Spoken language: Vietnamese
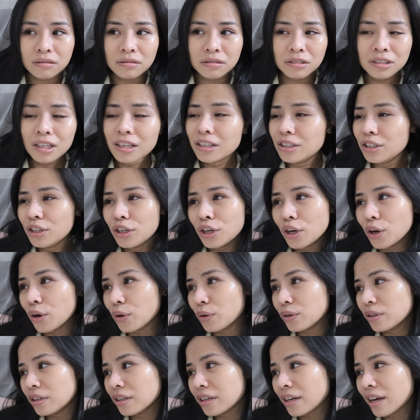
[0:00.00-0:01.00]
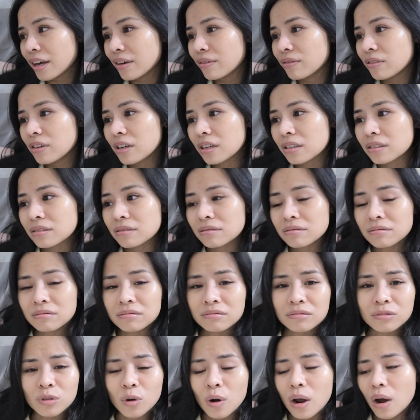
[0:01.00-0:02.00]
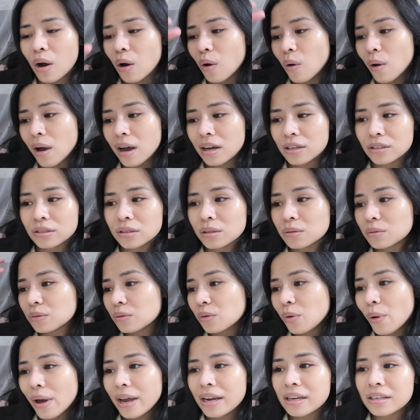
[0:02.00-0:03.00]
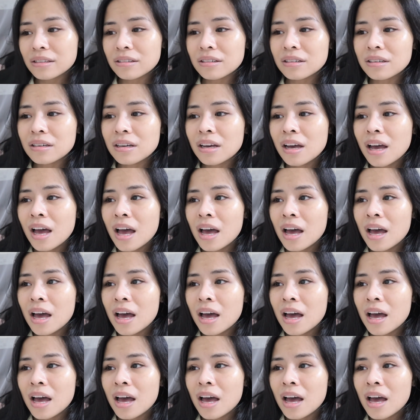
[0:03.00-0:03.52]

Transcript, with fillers: rất nhiều những cái việc lòng hoàng xung quanh nữa.